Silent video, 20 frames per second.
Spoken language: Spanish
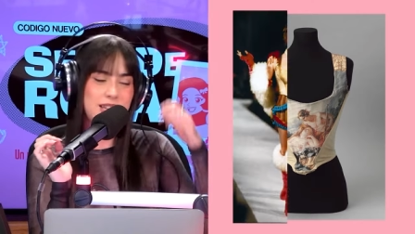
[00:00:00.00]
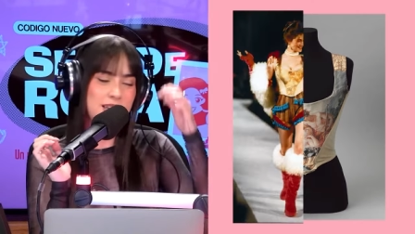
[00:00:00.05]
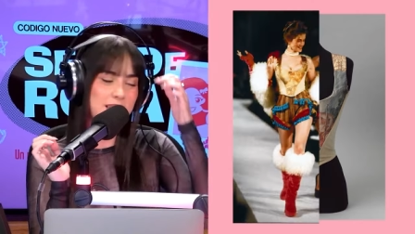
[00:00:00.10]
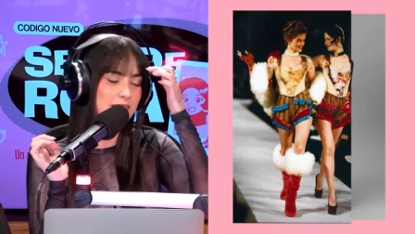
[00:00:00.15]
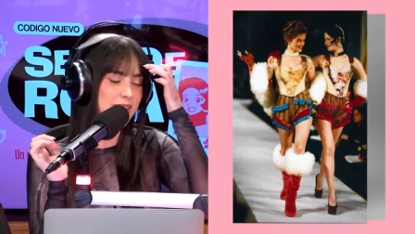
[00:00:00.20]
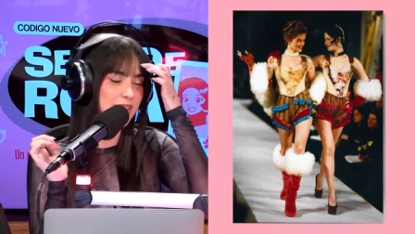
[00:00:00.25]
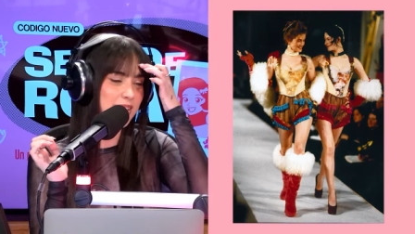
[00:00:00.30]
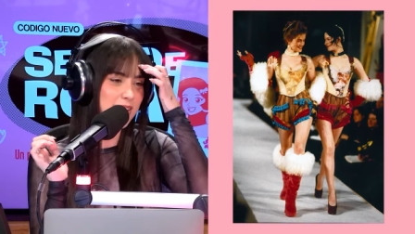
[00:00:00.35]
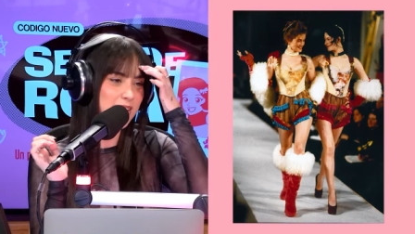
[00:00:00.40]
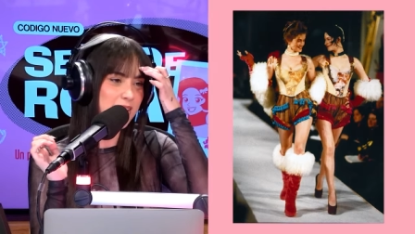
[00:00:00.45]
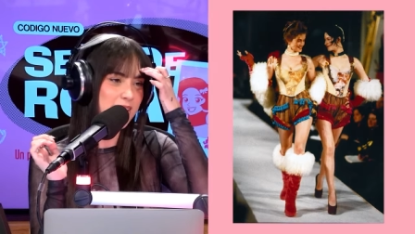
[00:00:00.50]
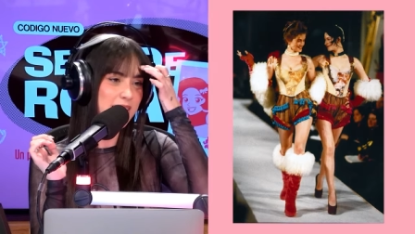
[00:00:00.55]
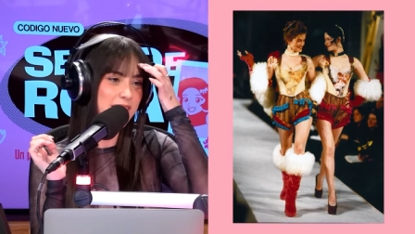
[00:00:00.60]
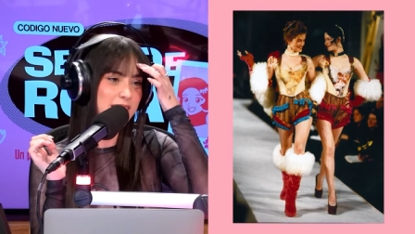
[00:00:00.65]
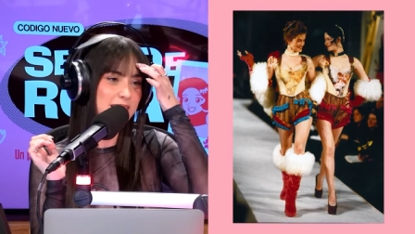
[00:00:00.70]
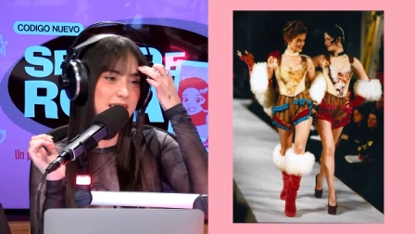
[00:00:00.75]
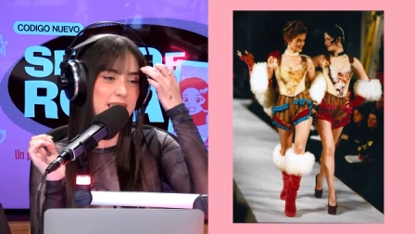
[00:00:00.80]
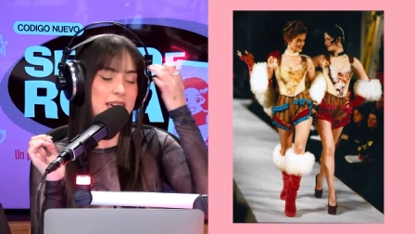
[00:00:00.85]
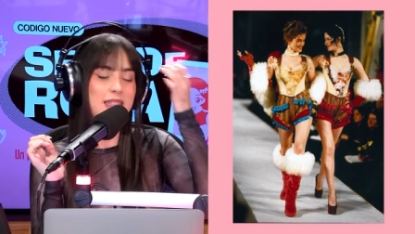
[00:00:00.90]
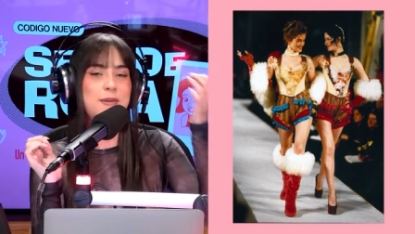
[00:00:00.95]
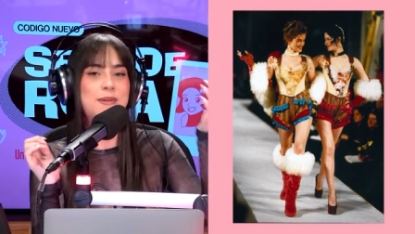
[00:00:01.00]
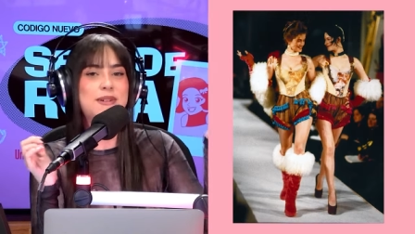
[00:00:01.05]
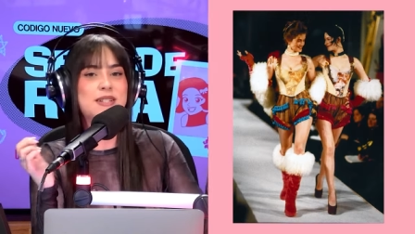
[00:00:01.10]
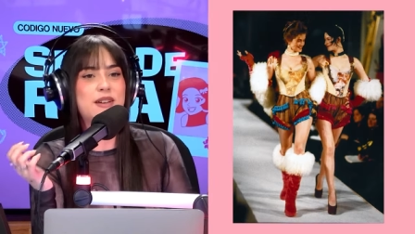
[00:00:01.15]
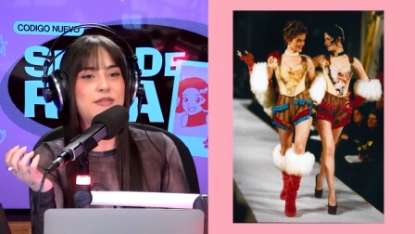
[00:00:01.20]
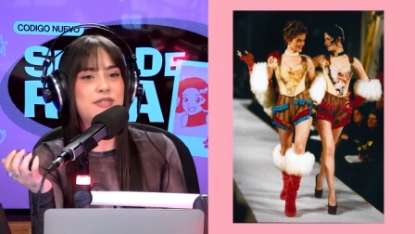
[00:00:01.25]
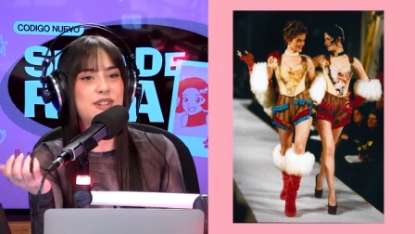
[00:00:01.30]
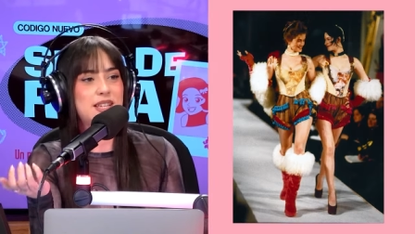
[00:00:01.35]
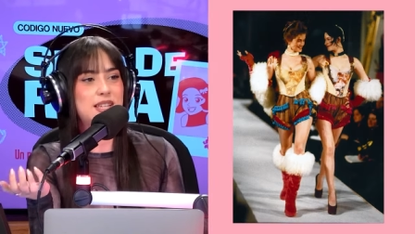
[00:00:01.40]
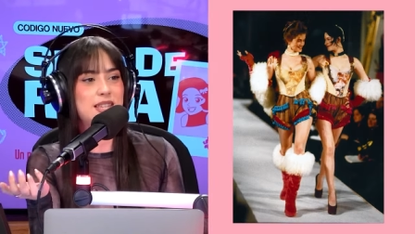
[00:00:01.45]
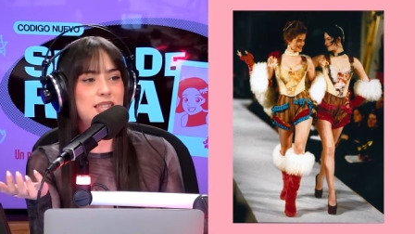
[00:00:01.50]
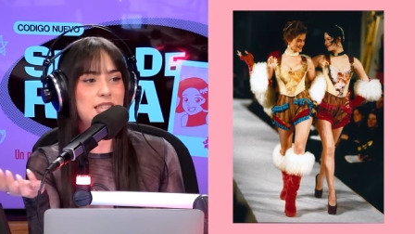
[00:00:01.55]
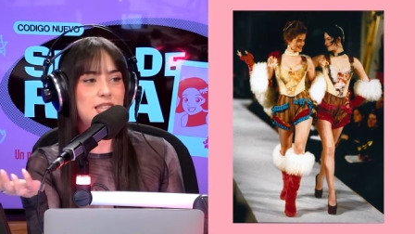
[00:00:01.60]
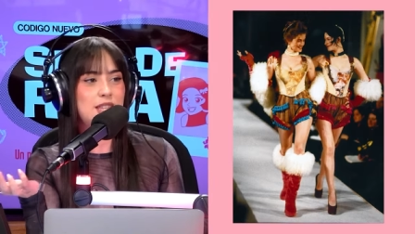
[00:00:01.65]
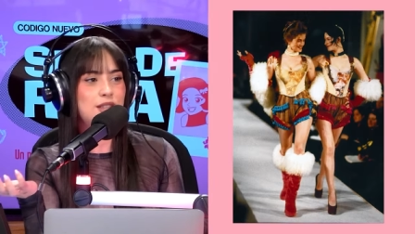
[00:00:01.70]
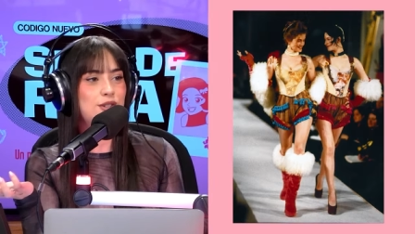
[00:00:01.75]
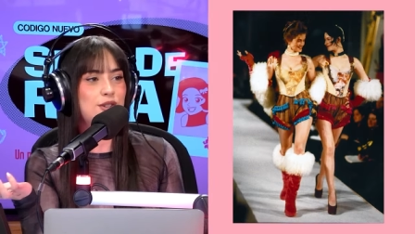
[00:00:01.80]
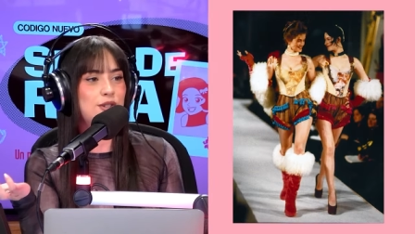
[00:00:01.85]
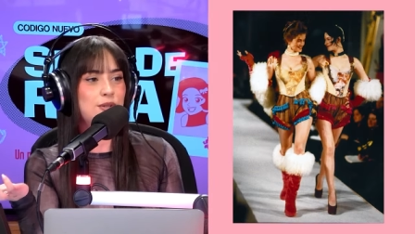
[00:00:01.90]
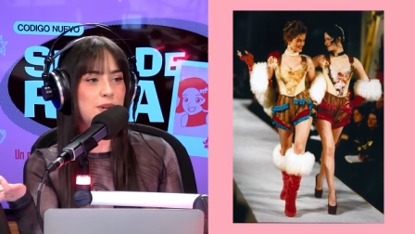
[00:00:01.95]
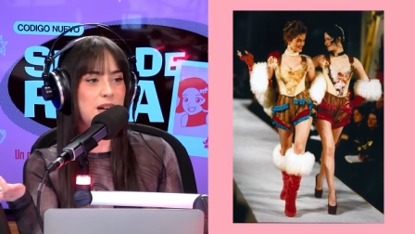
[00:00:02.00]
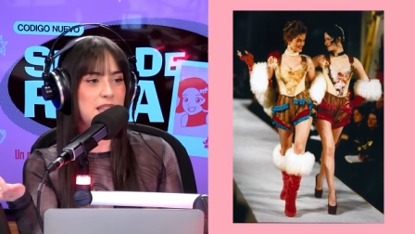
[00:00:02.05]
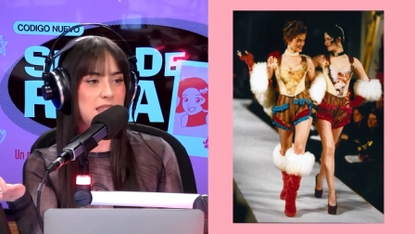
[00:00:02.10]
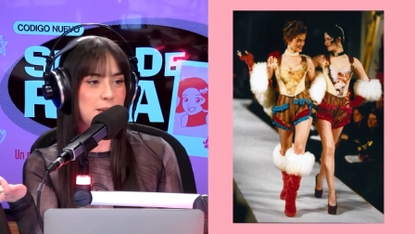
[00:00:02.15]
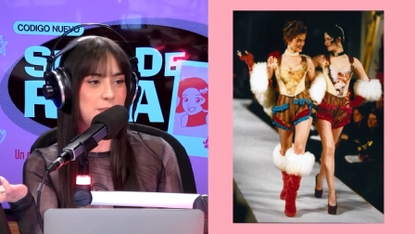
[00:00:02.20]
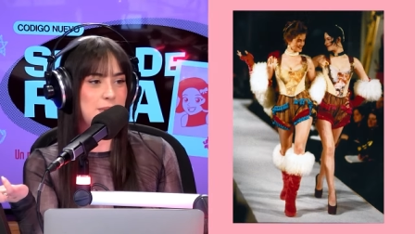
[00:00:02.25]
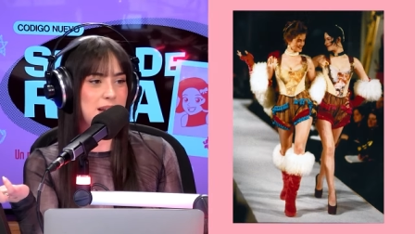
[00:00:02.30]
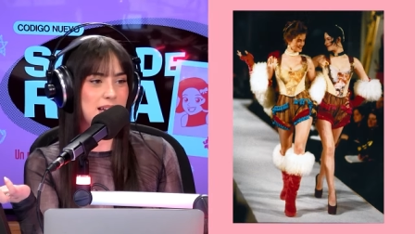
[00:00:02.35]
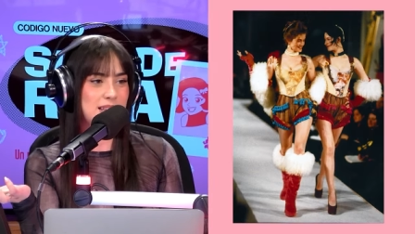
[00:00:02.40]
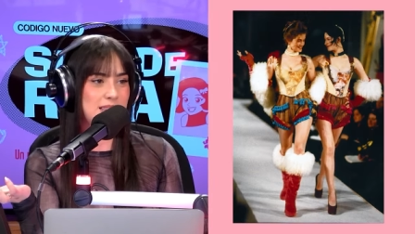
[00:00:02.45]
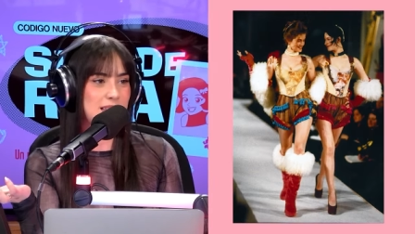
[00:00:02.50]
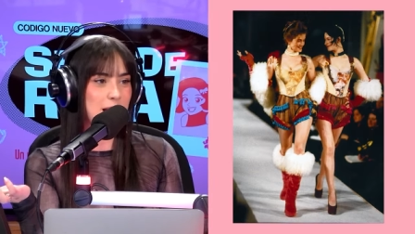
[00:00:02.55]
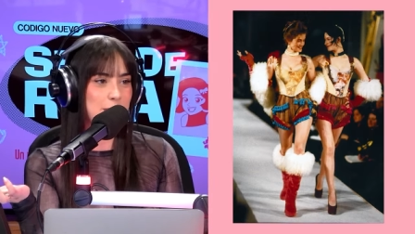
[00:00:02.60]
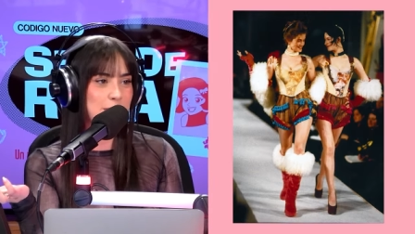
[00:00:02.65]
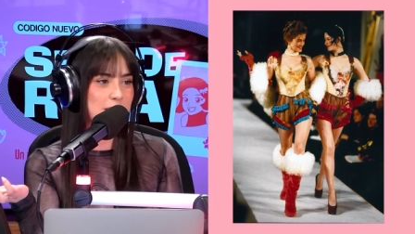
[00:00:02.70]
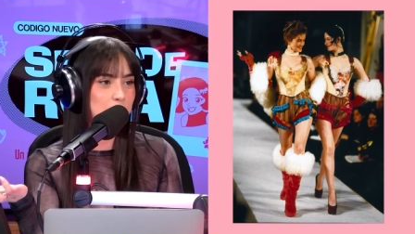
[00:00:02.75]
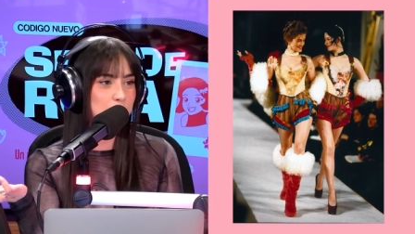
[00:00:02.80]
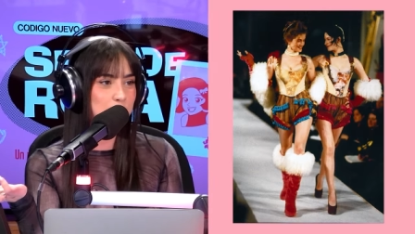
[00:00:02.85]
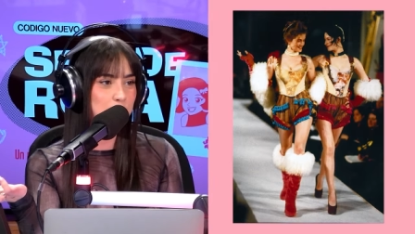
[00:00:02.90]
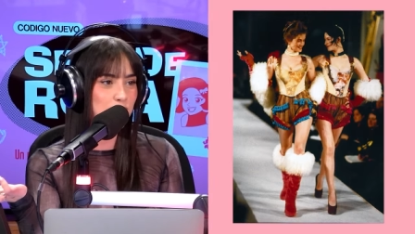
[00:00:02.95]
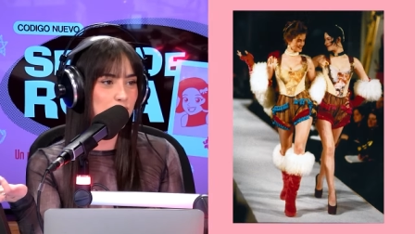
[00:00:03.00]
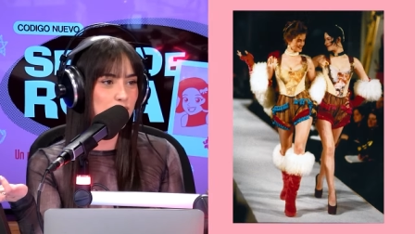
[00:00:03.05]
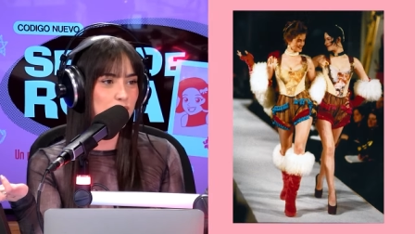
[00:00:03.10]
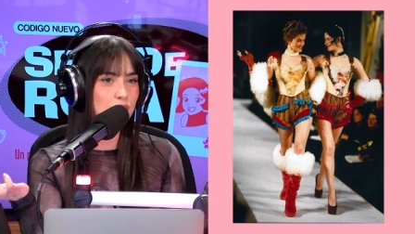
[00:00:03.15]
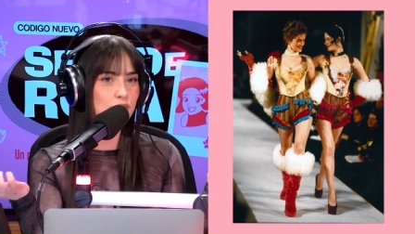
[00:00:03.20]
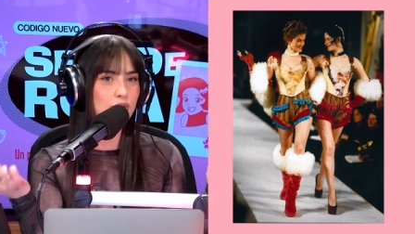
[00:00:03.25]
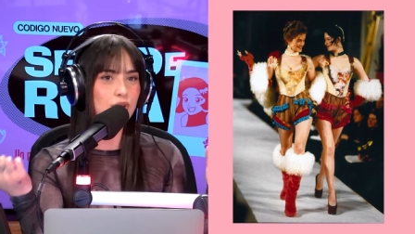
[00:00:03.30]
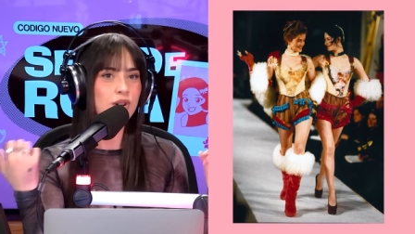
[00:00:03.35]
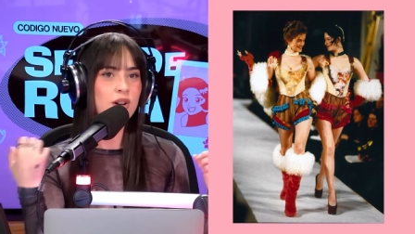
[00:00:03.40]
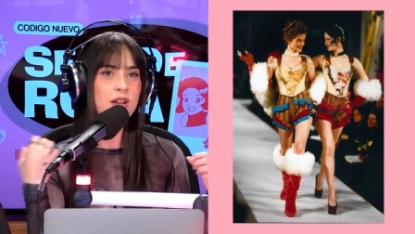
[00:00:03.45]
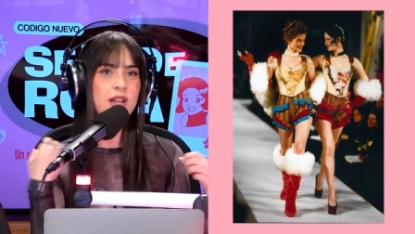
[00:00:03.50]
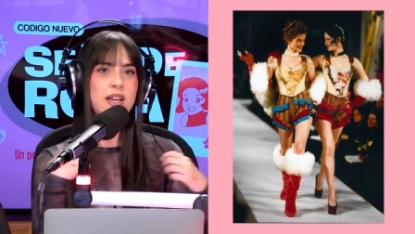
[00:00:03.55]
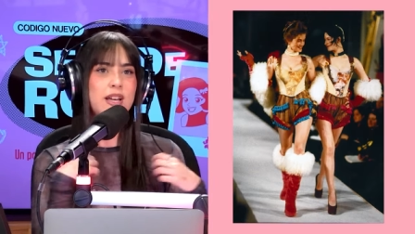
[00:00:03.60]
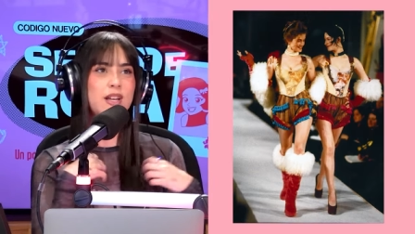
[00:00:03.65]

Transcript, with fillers: que... Y además ha fallecido hace prácticamente poco.